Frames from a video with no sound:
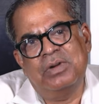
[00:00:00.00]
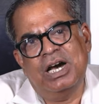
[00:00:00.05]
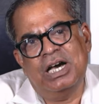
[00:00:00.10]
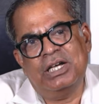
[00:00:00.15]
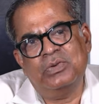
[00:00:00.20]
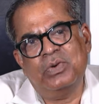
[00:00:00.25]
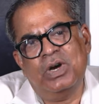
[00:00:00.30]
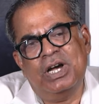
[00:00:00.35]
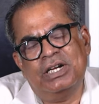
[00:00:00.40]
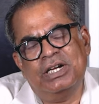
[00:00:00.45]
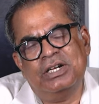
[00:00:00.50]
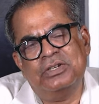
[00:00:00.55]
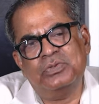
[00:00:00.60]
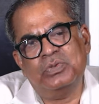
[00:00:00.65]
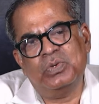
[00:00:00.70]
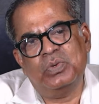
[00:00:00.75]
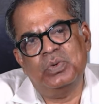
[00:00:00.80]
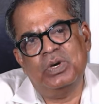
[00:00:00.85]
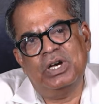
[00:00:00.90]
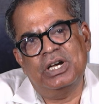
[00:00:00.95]

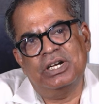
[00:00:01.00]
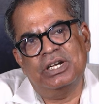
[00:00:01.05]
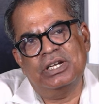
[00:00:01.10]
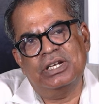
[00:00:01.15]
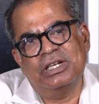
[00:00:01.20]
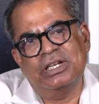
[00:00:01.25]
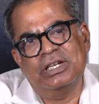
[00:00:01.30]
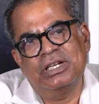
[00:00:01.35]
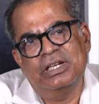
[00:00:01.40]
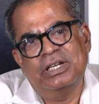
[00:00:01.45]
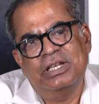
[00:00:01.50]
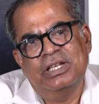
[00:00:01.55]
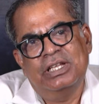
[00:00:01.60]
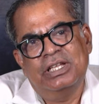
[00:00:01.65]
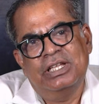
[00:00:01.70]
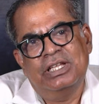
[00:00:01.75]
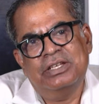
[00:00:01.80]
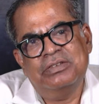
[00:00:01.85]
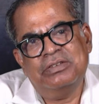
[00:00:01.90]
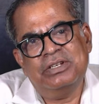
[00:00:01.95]
மாறுவாங்கன்னு சொல்லுவாங்க
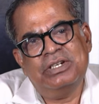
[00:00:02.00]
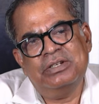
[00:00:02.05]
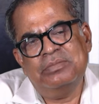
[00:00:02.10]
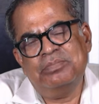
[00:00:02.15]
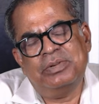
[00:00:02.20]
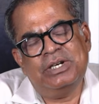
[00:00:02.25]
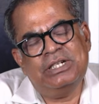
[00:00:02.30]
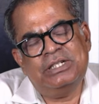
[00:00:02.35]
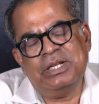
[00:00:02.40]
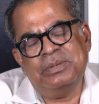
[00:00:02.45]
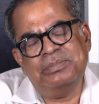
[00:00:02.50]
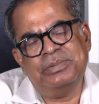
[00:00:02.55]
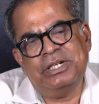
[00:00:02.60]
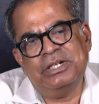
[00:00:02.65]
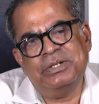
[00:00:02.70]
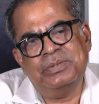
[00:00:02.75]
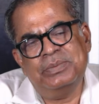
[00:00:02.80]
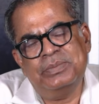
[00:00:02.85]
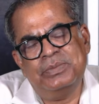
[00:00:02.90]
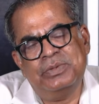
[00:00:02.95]
இவர் பட்ட
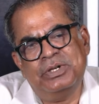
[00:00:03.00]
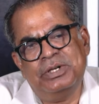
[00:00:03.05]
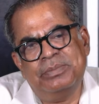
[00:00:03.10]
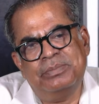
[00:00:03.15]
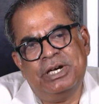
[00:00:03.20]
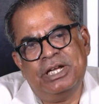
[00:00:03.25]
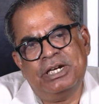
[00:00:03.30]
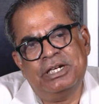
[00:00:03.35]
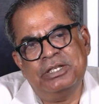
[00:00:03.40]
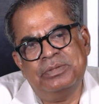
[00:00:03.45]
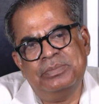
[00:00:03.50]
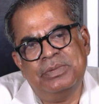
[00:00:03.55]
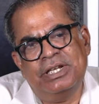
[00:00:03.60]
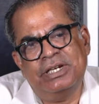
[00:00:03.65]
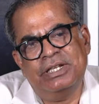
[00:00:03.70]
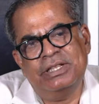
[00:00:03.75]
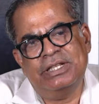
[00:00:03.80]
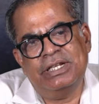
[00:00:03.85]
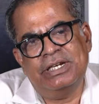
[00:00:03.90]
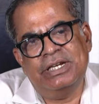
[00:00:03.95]
பிறகும் கூட மாறினது
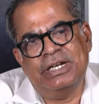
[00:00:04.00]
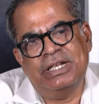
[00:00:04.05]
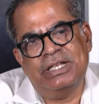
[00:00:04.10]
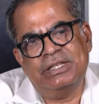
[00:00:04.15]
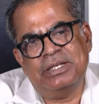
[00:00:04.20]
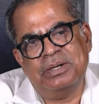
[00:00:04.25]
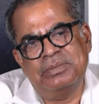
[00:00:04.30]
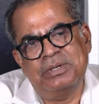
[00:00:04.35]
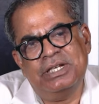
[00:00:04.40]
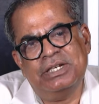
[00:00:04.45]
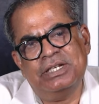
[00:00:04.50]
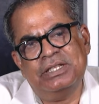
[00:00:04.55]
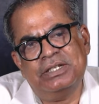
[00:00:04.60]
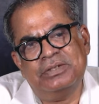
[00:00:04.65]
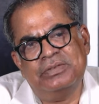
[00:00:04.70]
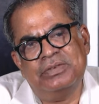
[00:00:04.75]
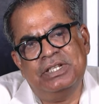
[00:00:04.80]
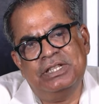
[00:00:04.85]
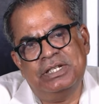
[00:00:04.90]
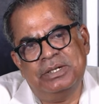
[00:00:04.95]
மாதிரி தெரியல
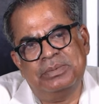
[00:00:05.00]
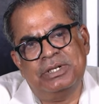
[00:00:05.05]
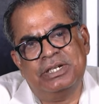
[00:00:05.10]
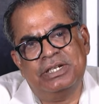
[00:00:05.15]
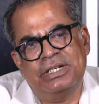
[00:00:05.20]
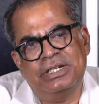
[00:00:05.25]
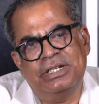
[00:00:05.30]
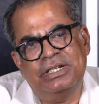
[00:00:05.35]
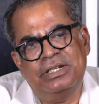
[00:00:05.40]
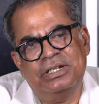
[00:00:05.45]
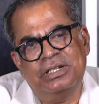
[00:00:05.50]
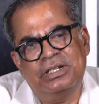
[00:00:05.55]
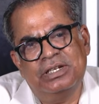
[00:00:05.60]
தமிழகத்துக்கு வந்த பிறகு